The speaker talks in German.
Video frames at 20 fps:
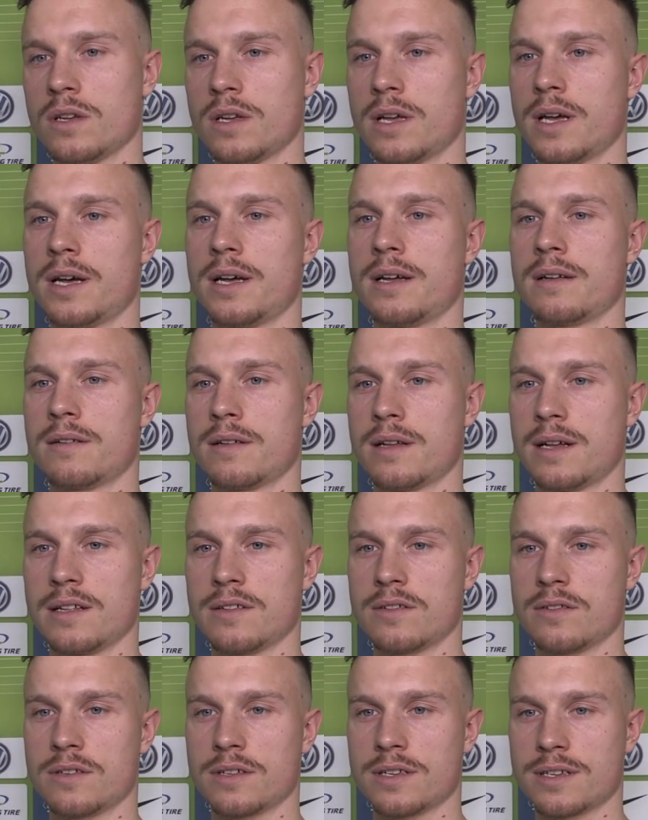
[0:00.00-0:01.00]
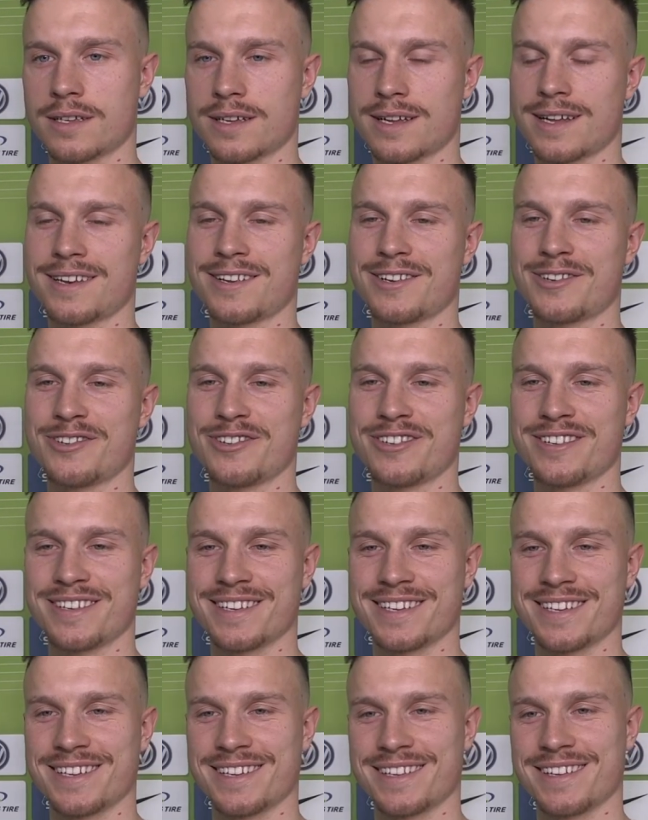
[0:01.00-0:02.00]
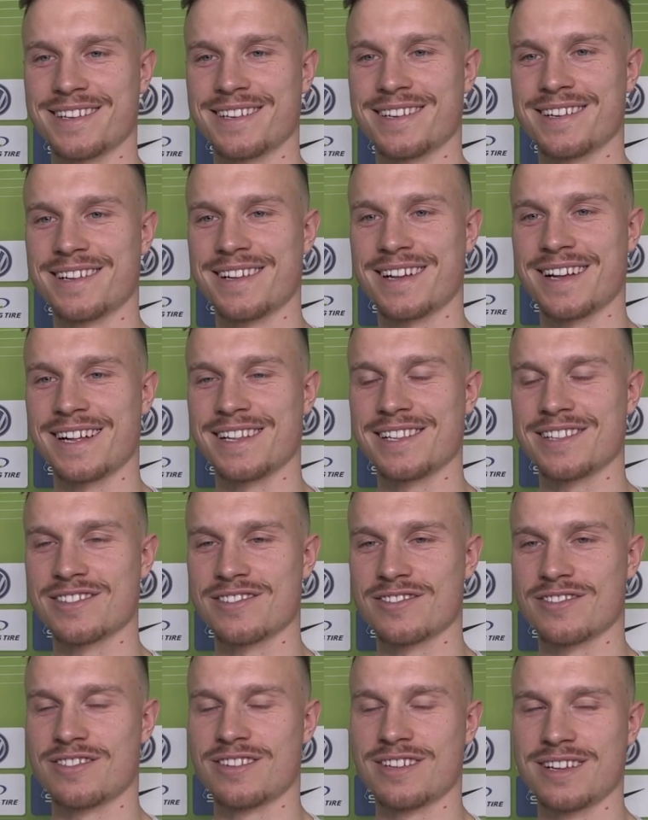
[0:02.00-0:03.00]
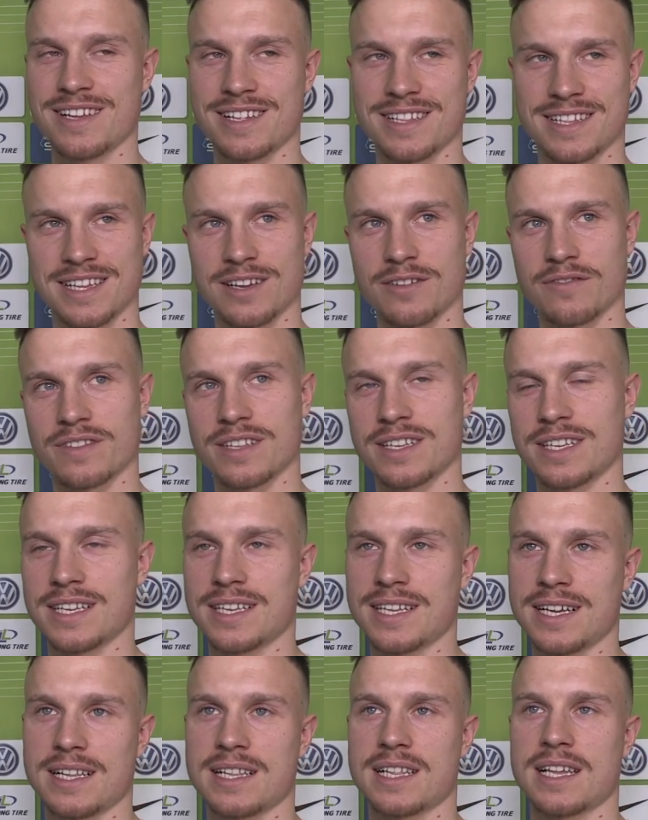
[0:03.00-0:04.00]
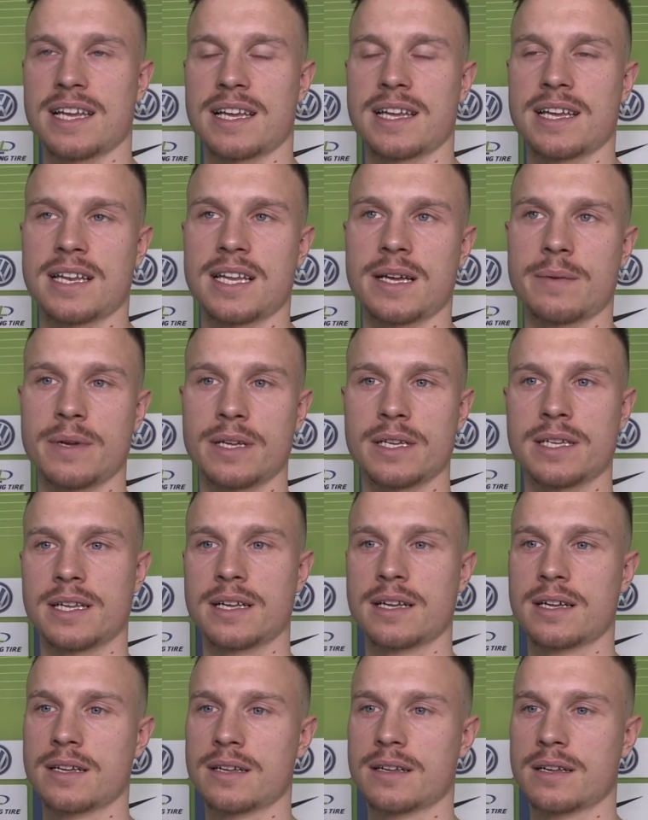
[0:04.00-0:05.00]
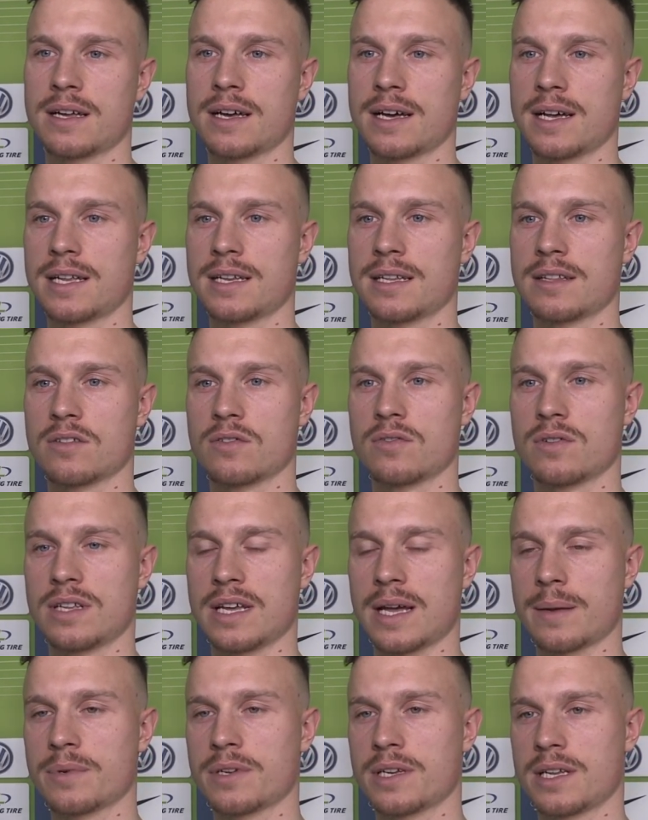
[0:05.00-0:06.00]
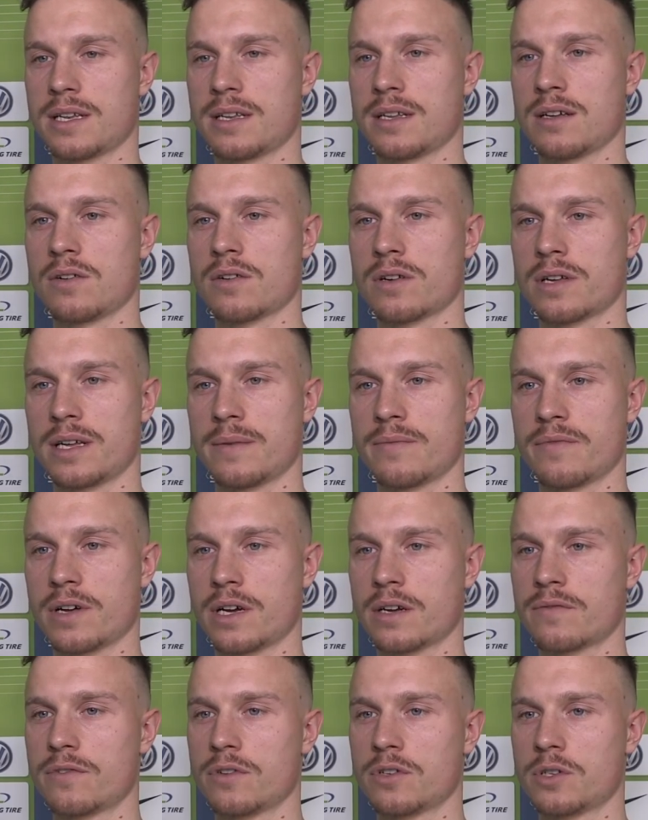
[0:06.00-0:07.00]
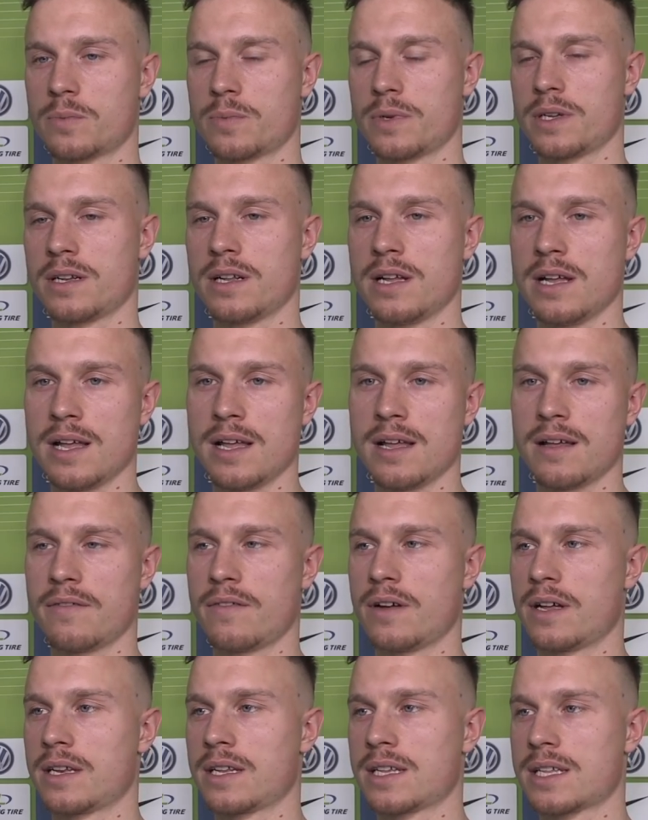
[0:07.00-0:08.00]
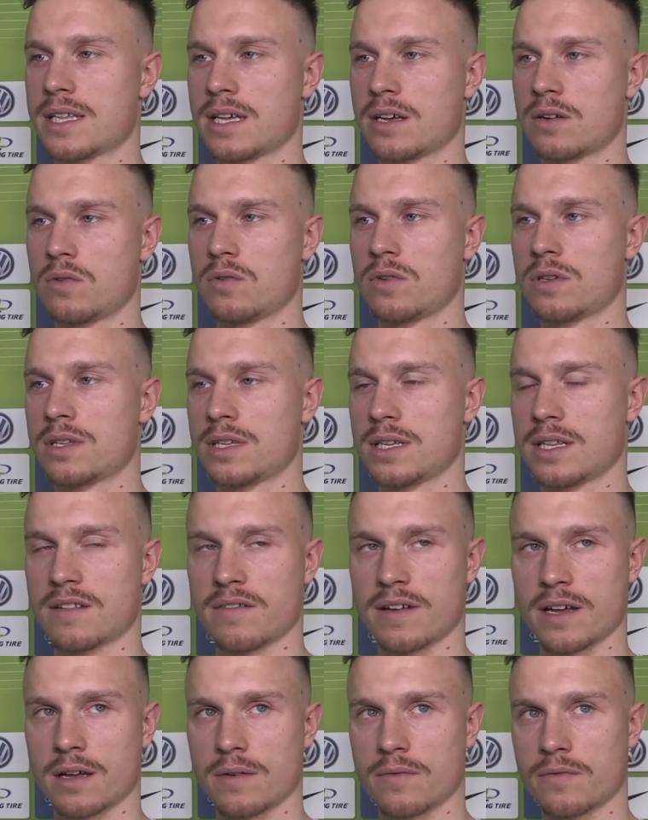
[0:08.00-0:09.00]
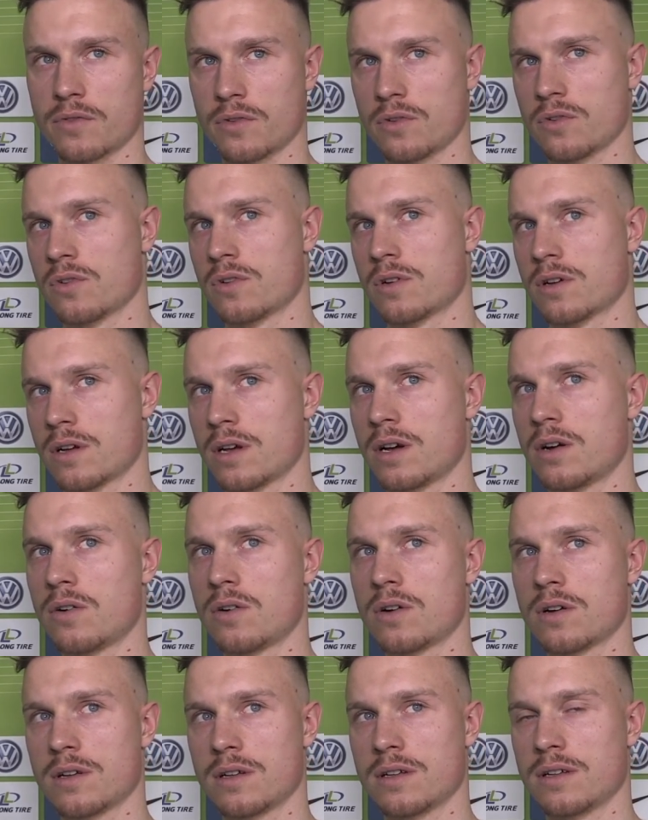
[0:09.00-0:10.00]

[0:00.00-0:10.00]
Ja, also ich kann natürlich nicht äh, allzu sehr auf die Details eingehen, aber ich denke gerade so die Abstände auch im Frankfurt-Spiel waren nicht sehr gut, die Zweikampfführung auch.